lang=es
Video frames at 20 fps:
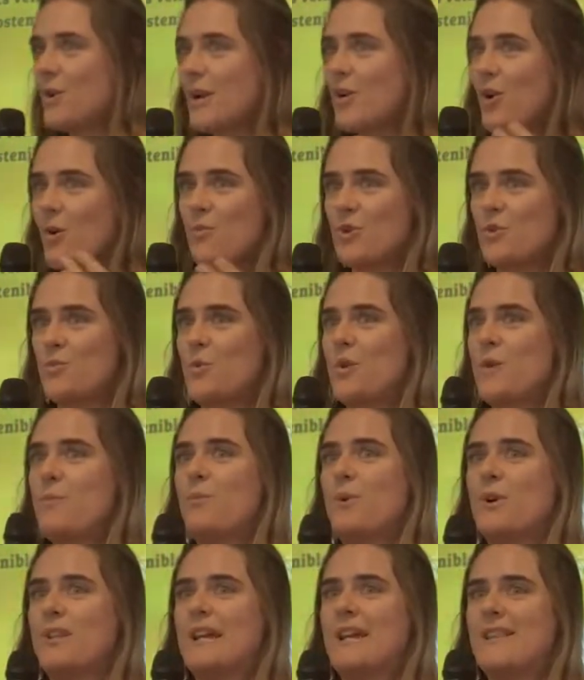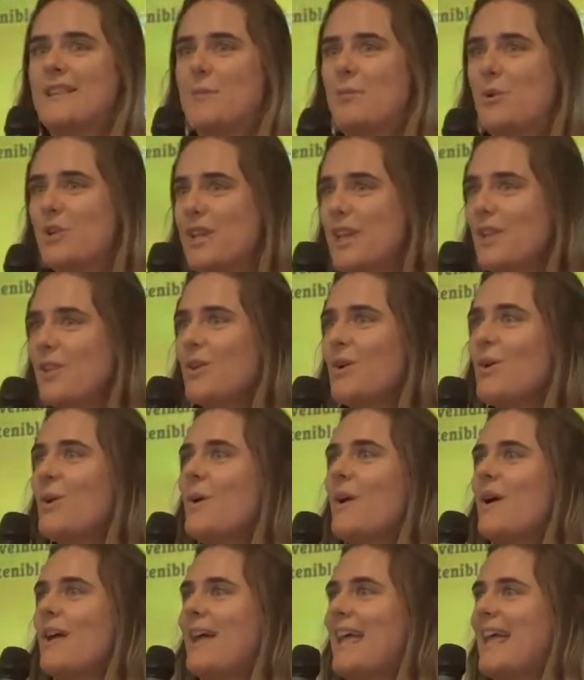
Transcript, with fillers: El cómo es muy importante, poniendo